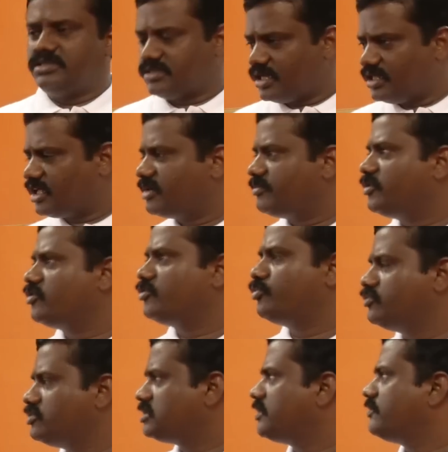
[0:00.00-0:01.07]
சாதாரணமாக ஒரு
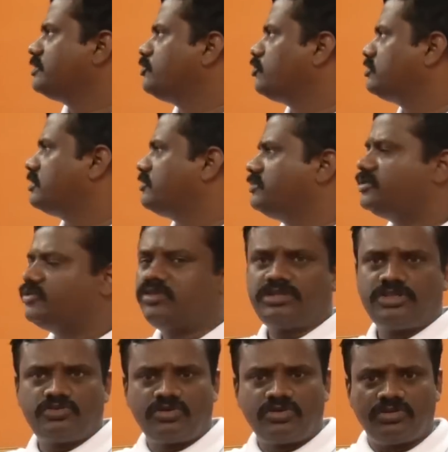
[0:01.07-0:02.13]
புதுசாக வந்து ஒருத்தர் வந்து
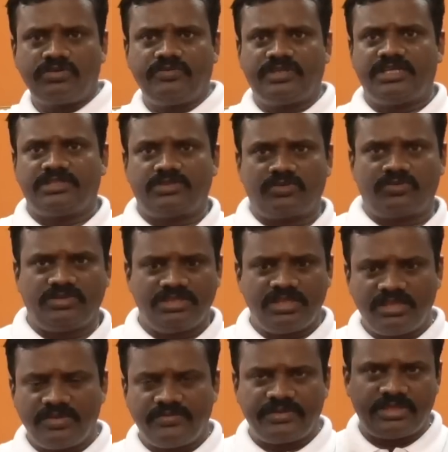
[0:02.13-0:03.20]
ஒருத்தர் சொல்கிறதுக்கு வித்தியாசம் இருக்கும்
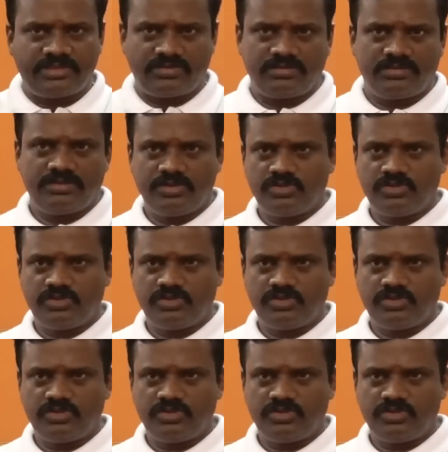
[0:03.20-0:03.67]
இதுதான் வித்தியாசம்